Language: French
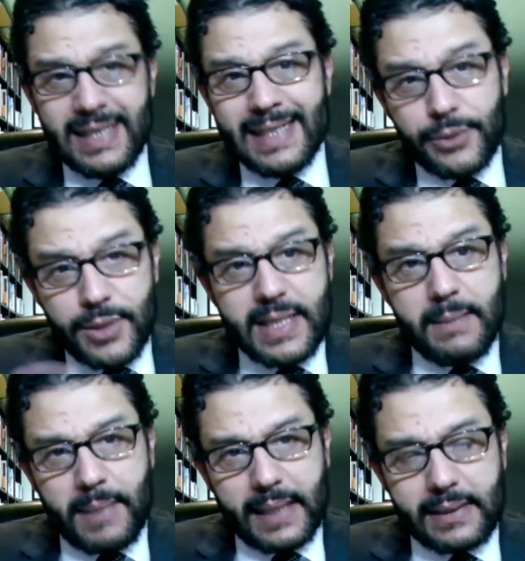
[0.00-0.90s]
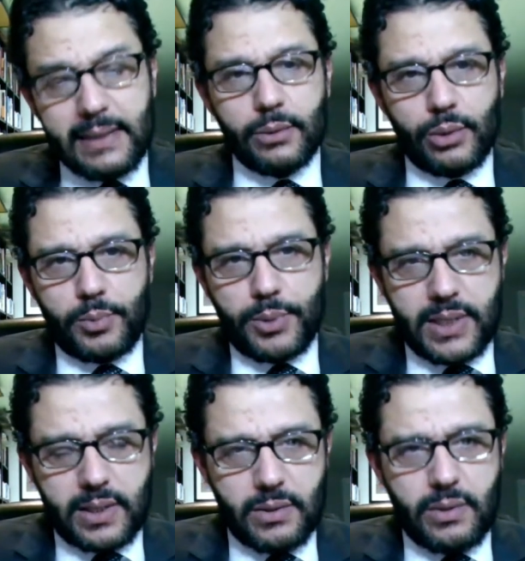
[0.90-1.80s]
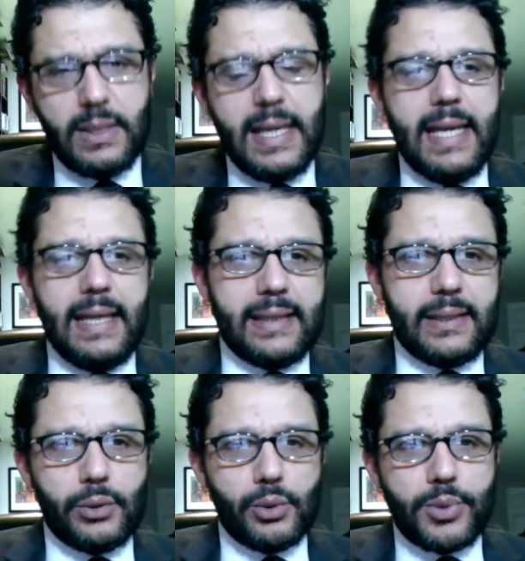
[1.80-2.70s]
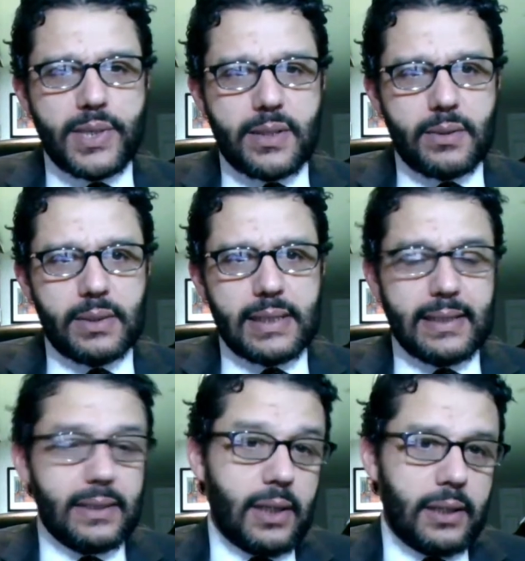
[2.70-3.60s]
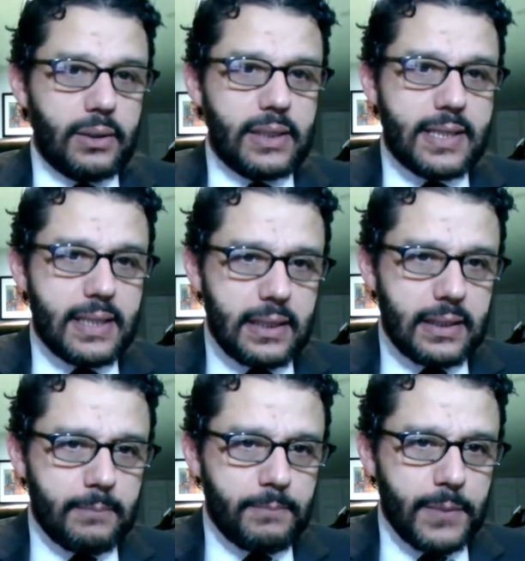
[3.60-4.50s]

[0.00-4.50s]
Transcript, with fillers: La deuxième partie de l'opposition était une opposition qui était dans la clandestinité.